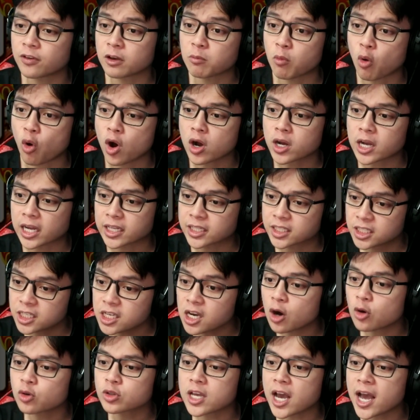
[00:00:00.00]
là phải bỏ cả
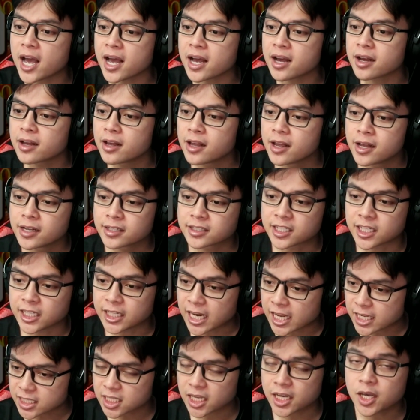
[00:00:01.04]
triệu ra chỉ
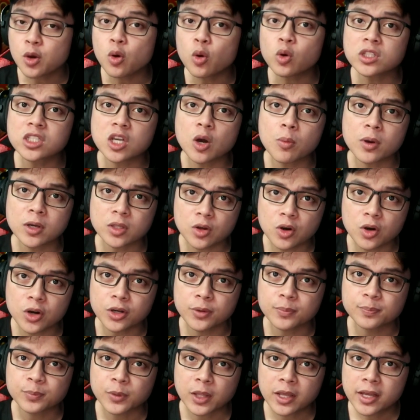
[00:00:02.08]
để sở hữu con rồng này
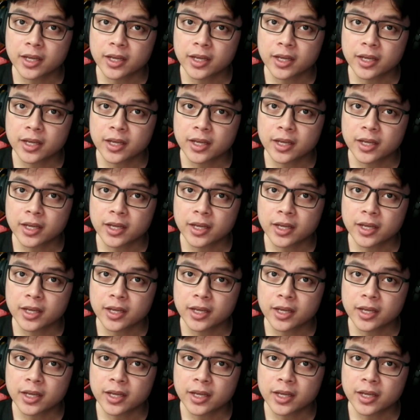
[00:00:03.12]
thôi